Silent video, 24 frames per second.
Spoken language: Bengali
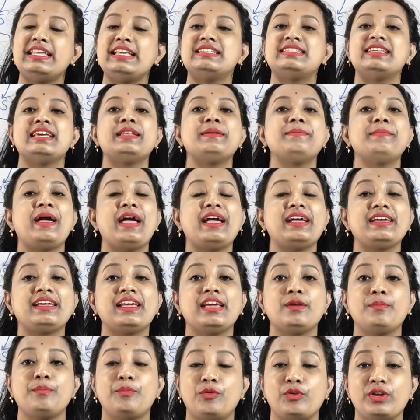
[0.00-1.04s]
নিজের
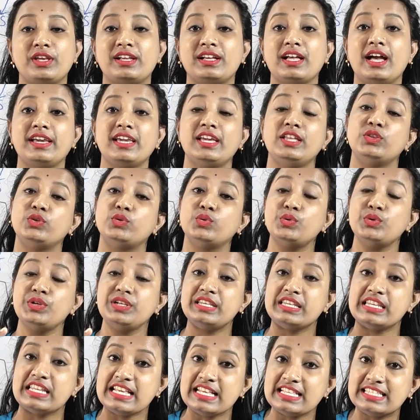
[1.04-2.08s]
ব্যাংকের পরীক্ষা কিন্তু
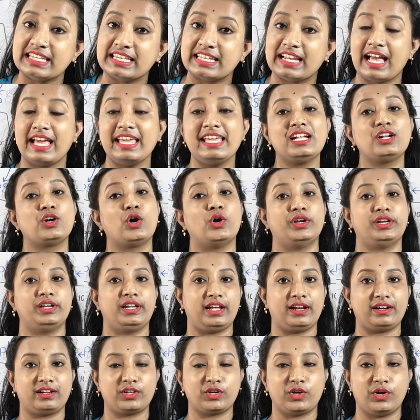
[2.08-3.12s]
নিজেরাই
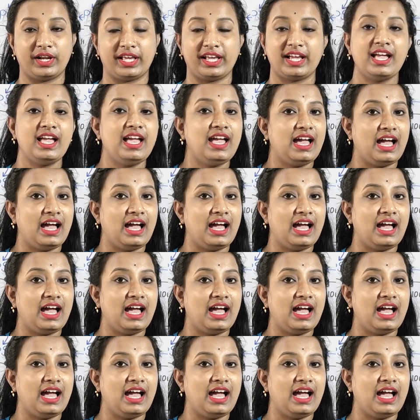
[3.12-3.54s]
কন্ডাক্ট করে